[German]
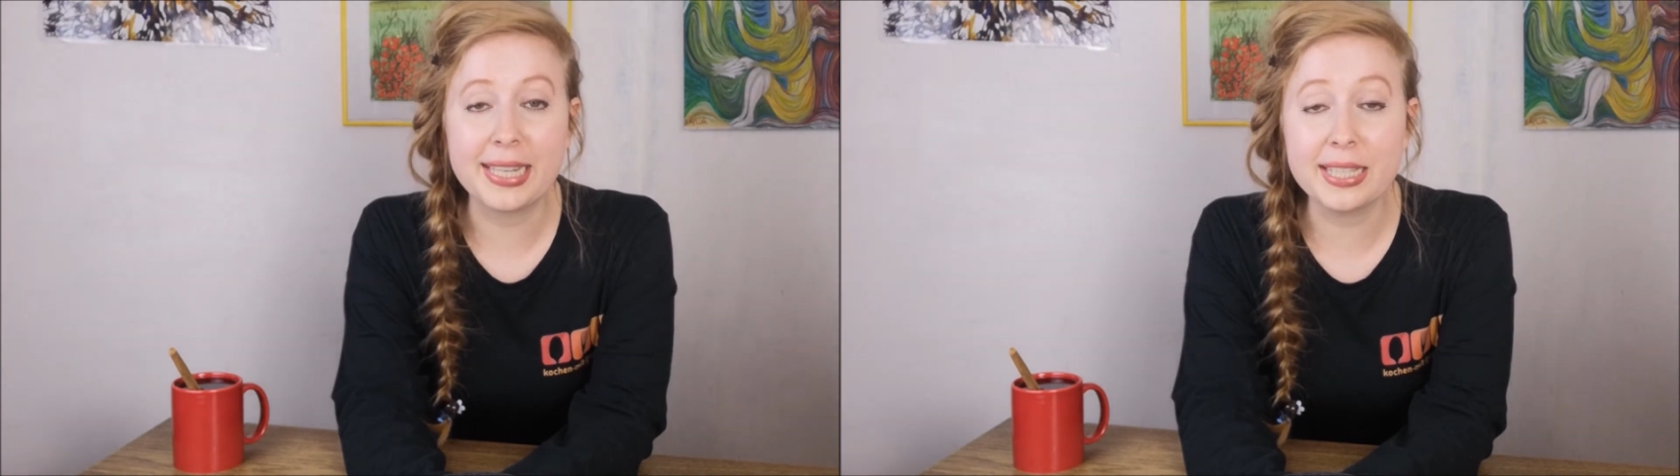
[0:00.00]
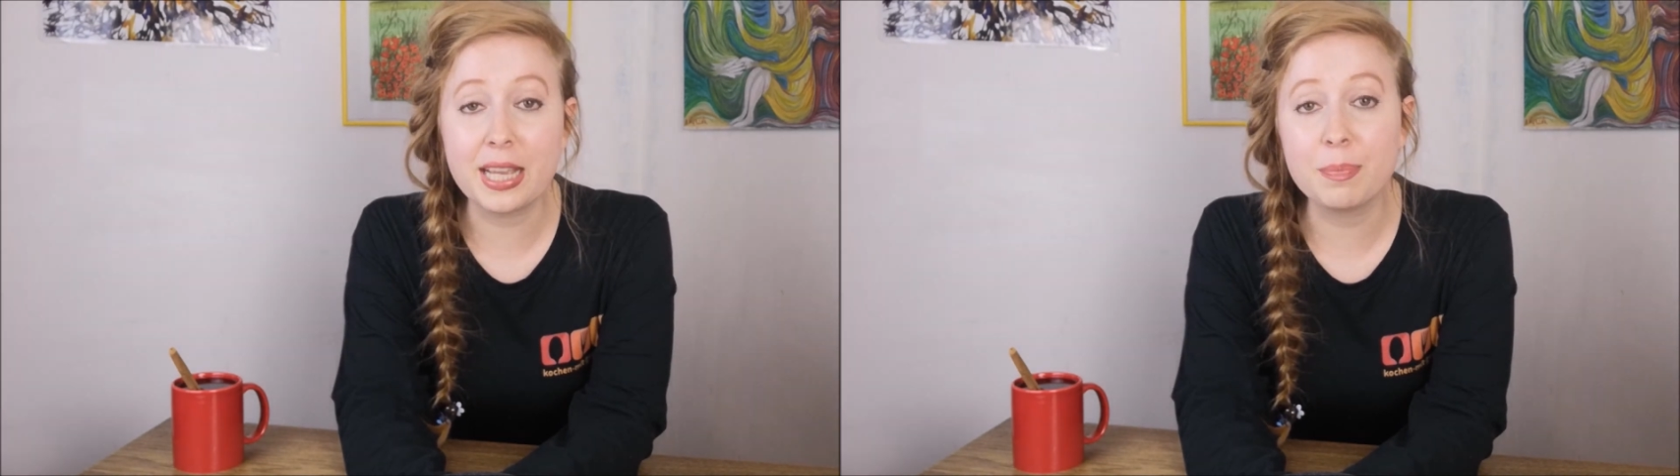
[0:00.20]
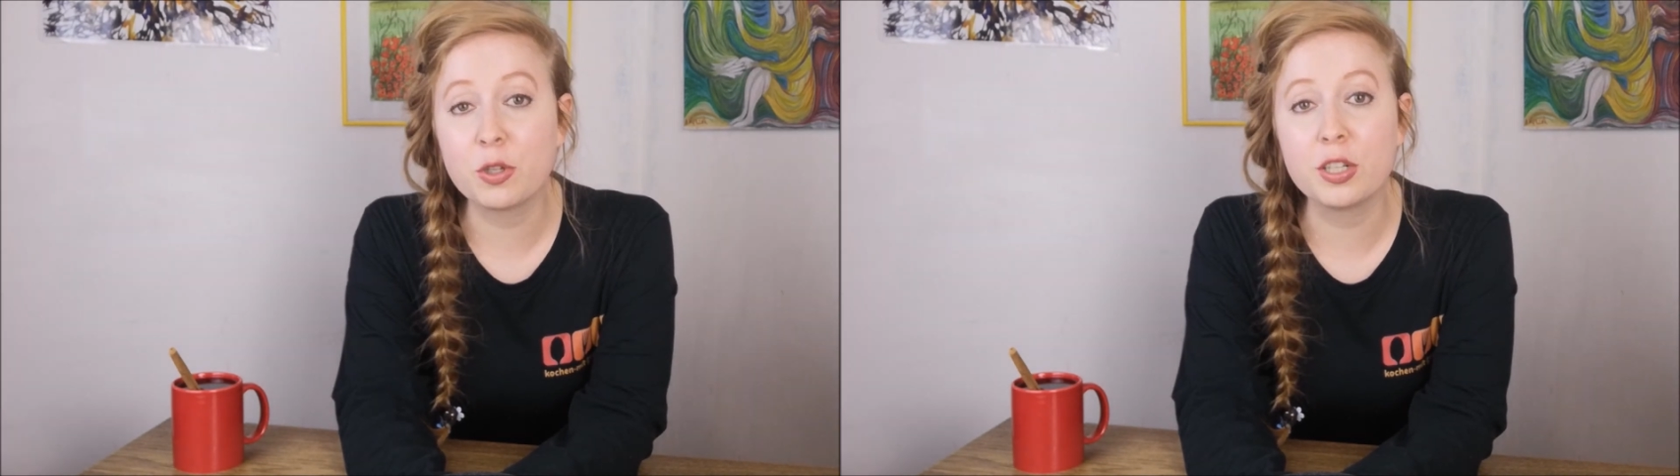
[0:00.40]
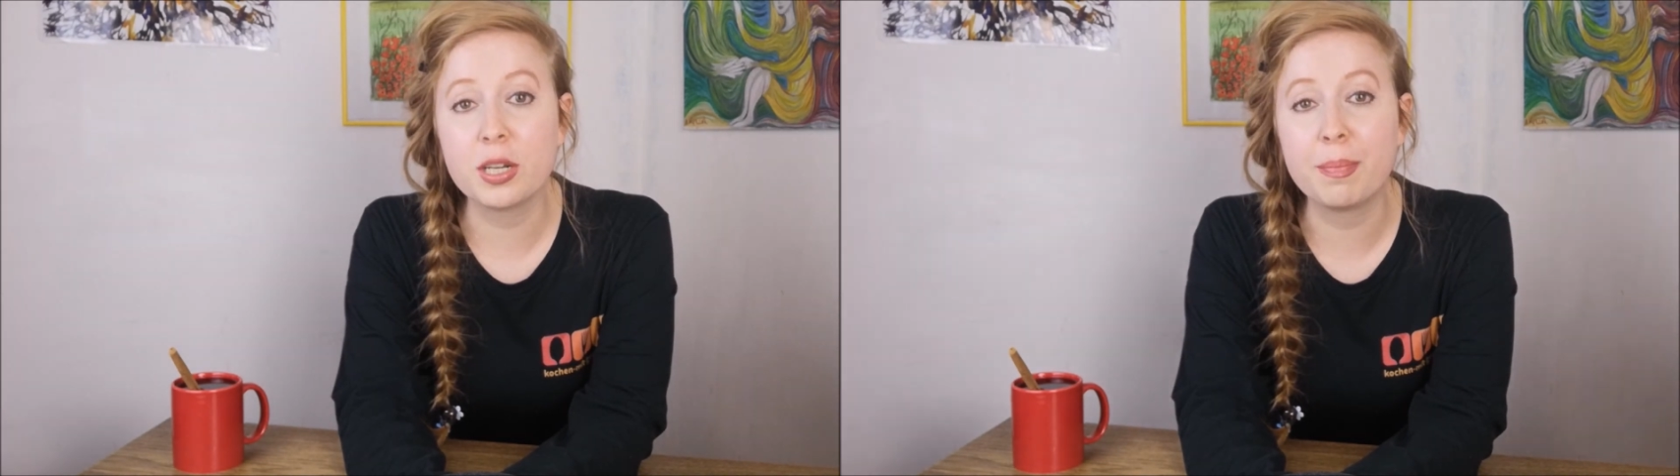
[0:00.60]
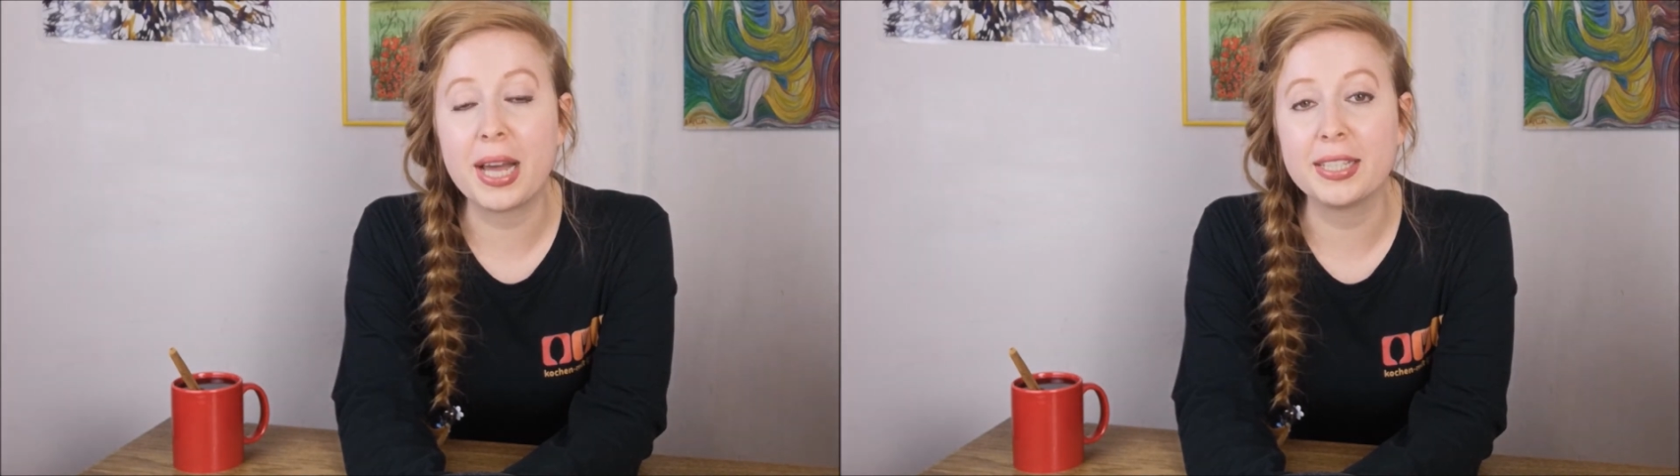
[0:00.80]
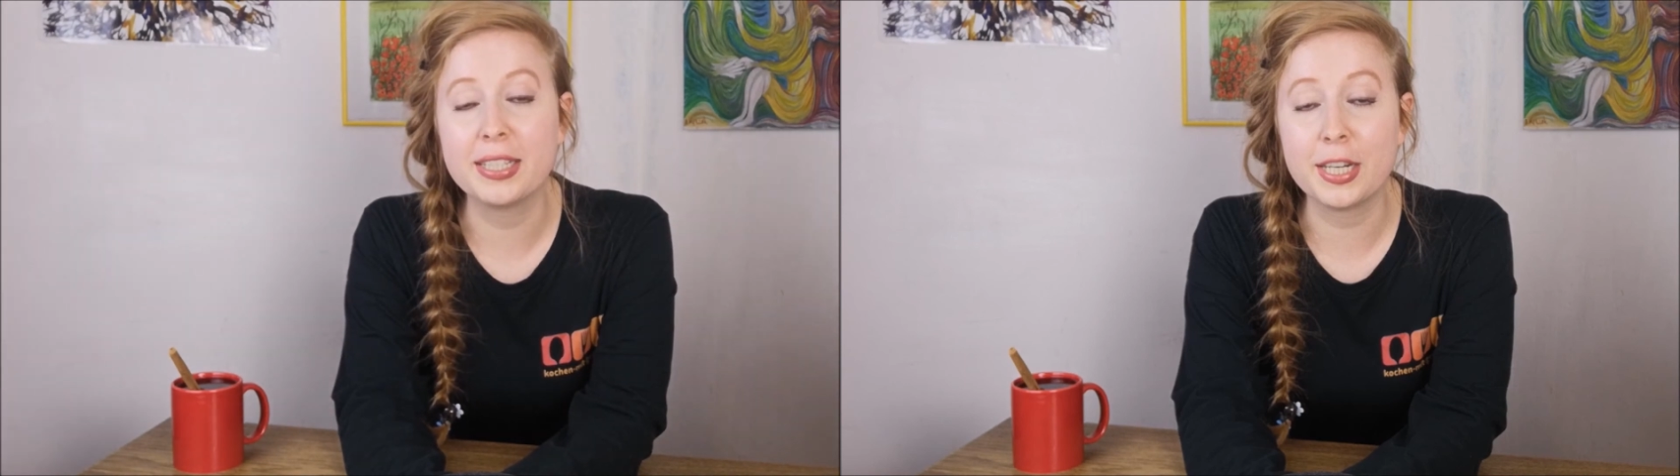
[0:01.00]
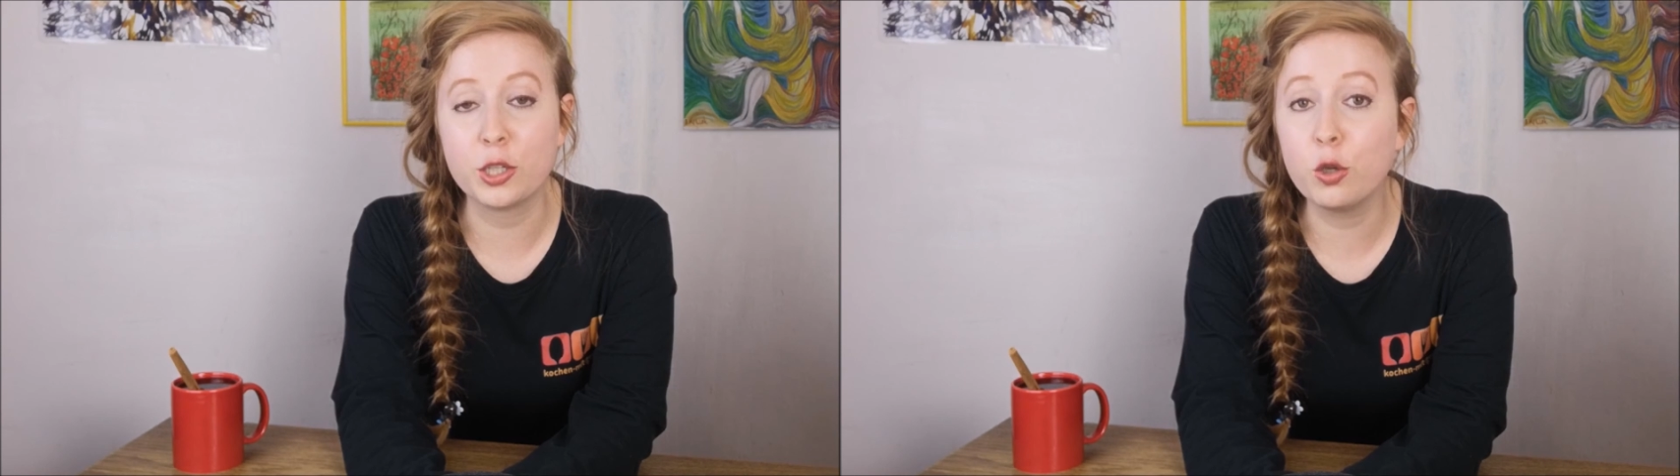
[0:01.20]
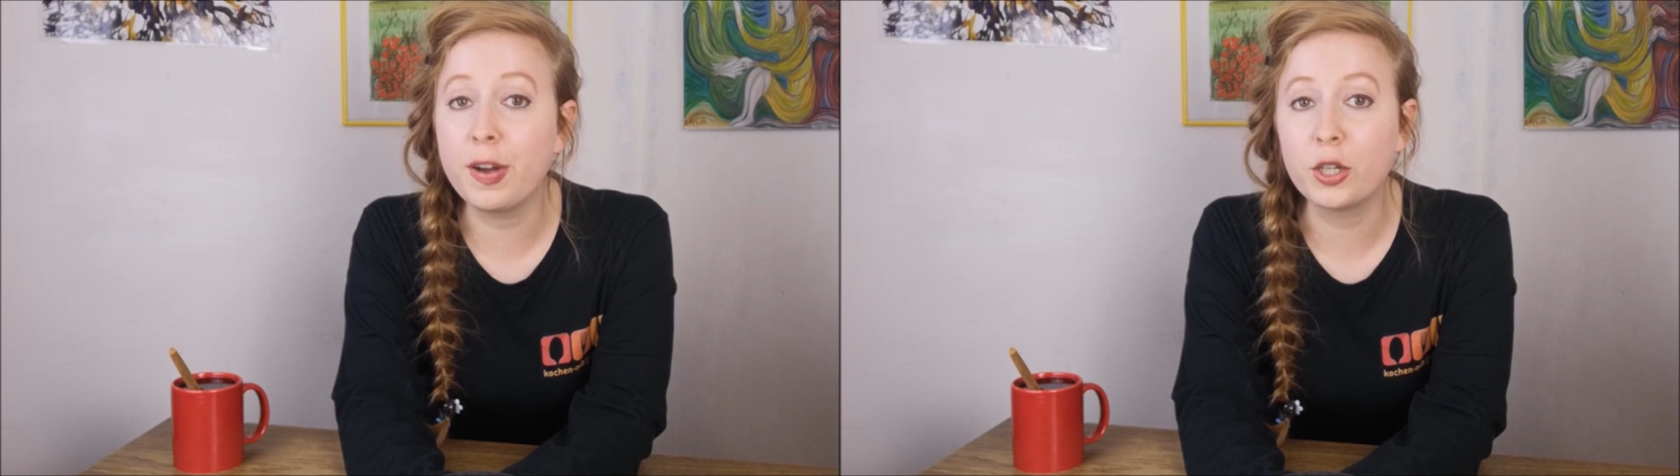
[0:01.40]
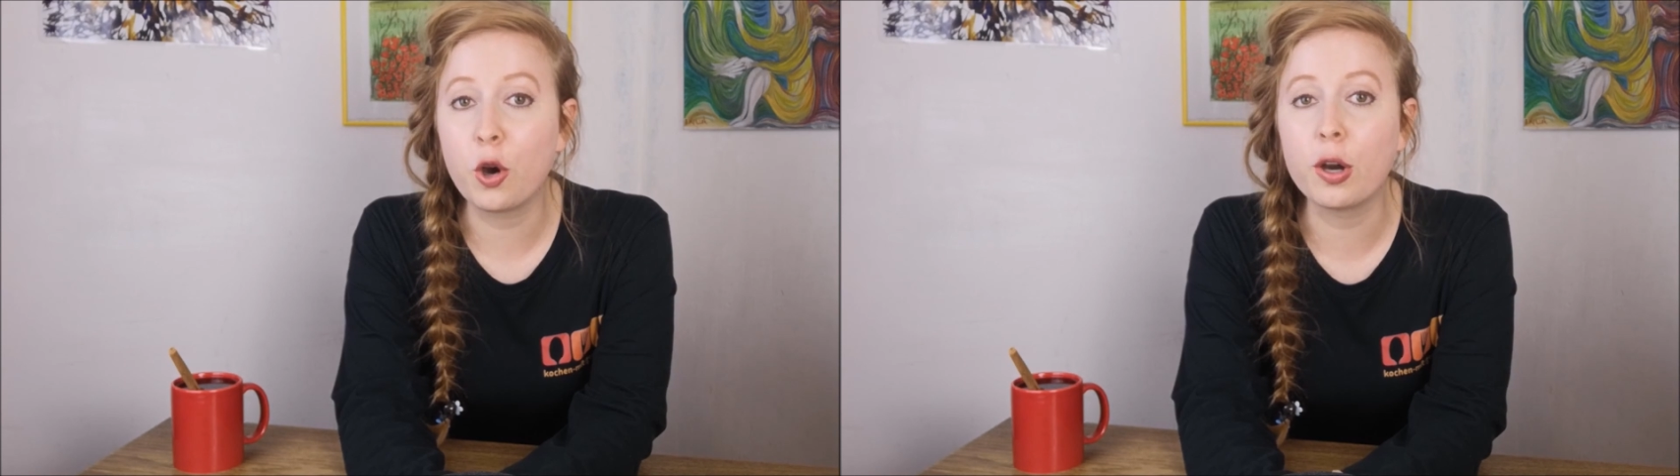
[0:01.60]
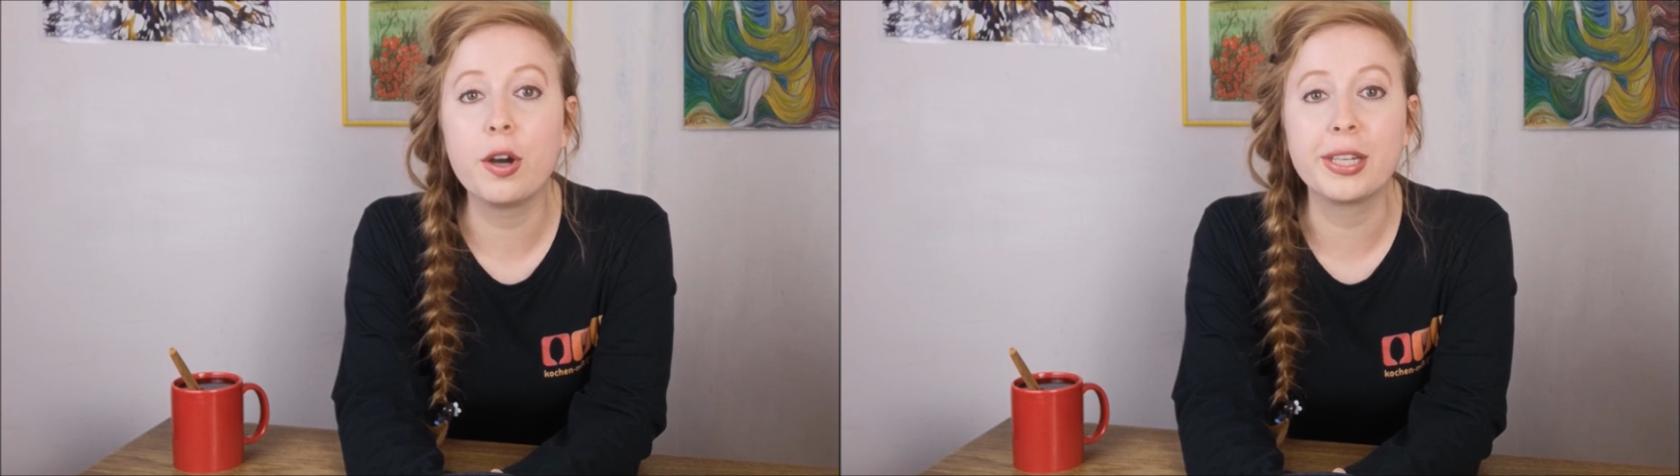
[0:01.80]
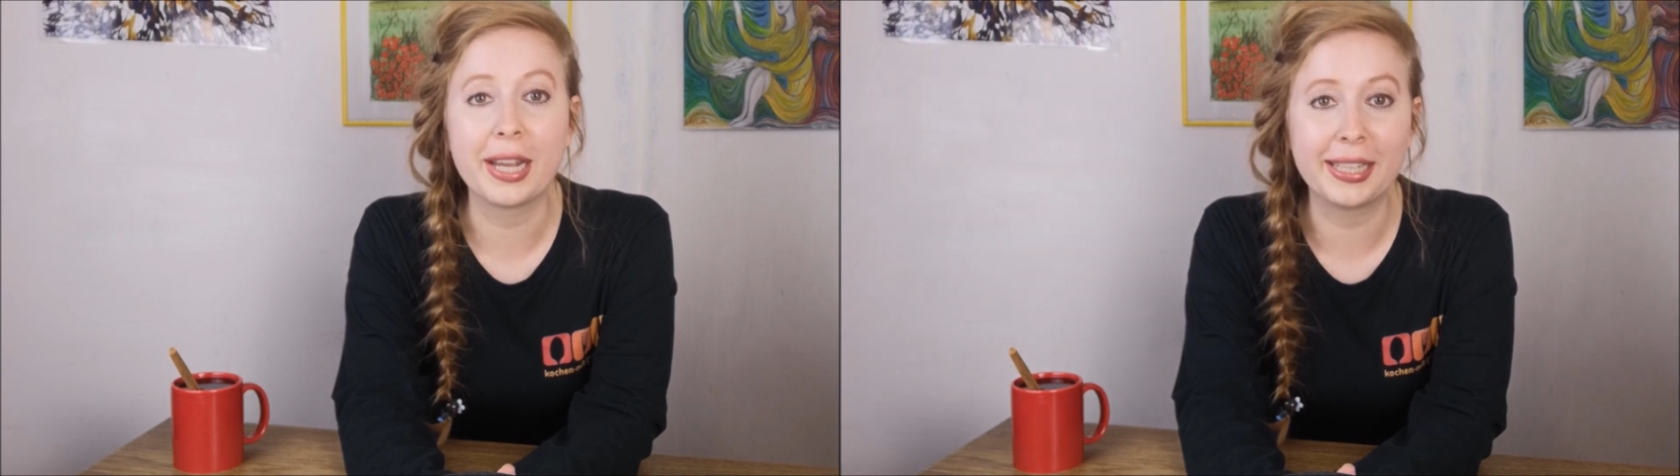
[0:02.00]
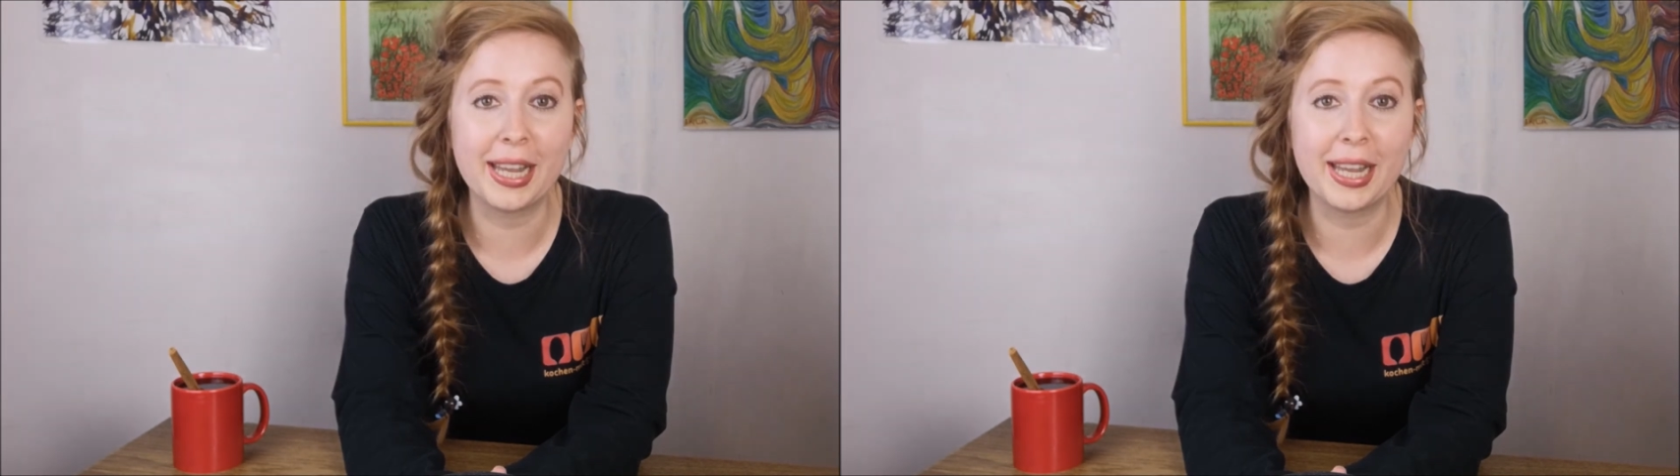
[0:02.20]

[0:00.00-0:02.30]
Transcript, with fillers: Deshalb sollte man den Glühweinkocher nach